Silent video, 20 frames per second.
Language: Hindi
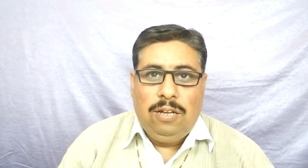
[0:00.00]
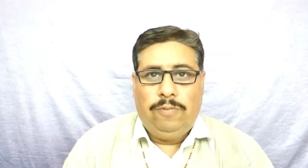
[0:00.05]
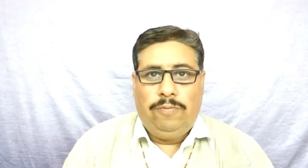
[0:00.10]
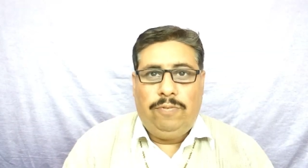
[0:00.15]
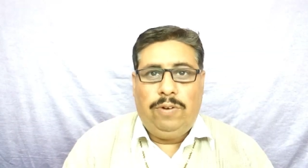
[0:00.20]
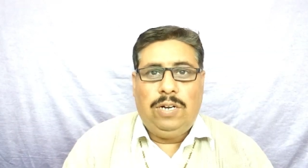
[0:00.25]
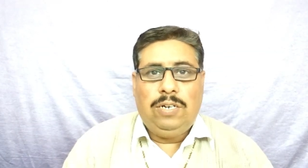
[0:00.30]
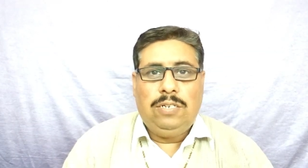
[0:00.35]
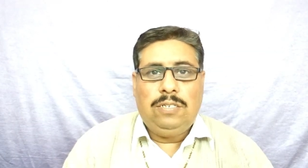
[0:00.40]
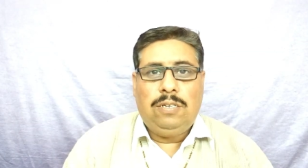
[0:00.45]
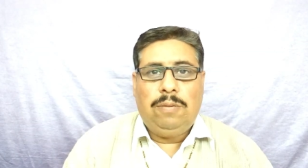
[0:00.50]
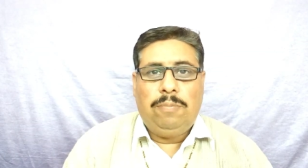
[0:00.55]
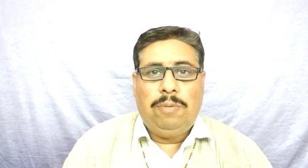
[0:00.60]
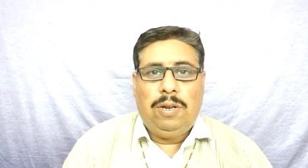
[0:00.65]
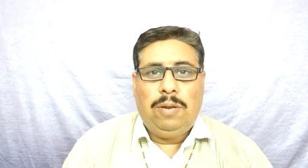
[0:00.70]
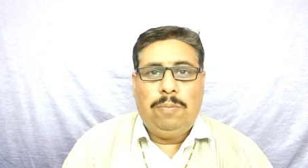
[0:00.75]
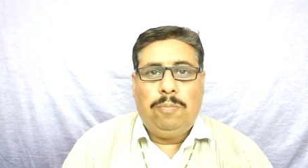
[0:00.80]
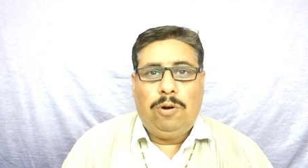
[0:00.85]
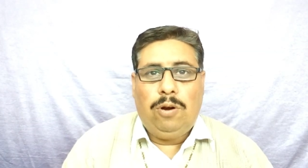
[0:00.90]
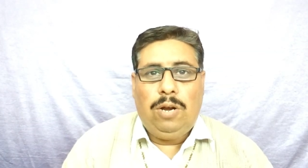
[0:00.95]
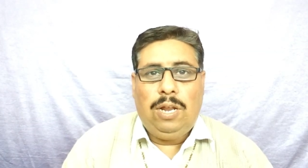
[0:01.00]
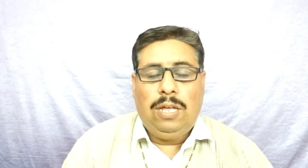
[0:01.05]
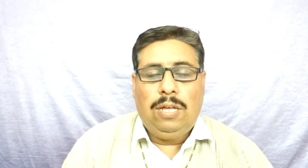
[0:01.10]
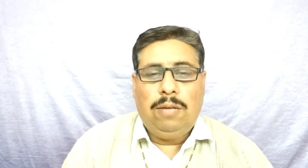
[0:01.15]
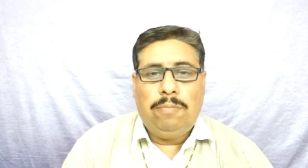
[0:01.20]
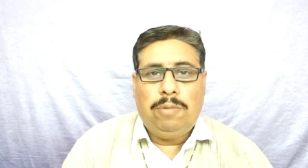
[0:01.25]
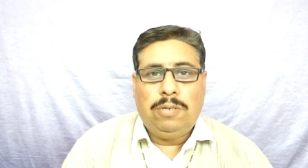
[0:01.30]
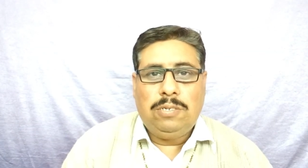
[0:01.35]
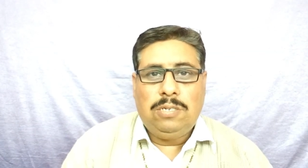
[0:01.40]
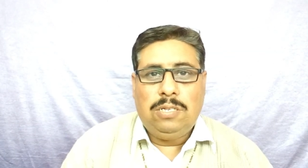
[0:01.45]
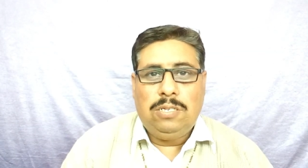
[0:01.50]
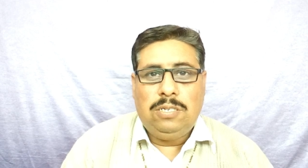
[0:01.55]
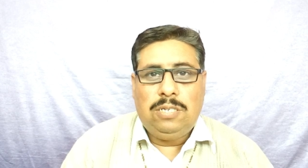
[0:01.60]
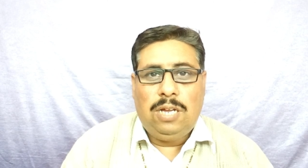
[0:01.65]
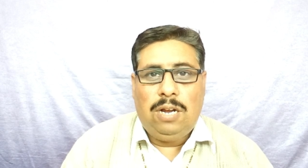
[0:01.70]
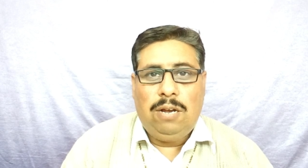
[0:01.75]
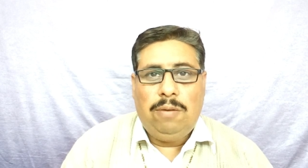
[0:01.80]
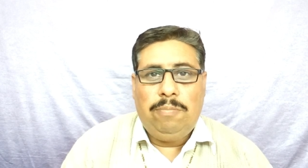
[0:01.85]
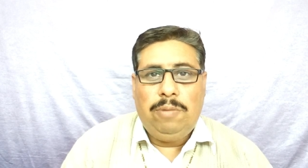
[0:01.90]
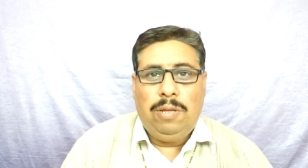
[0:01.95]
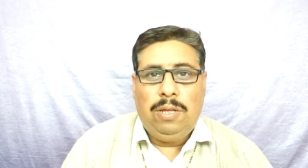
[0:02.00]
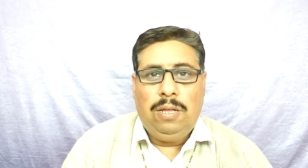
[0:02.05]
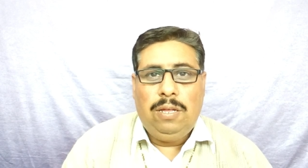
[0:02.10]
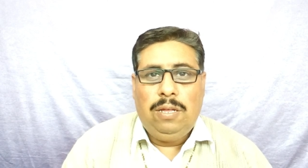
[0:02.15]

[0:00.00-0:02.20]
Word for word: फ्रेंड्स हमारी बॉडी के मसल सेल में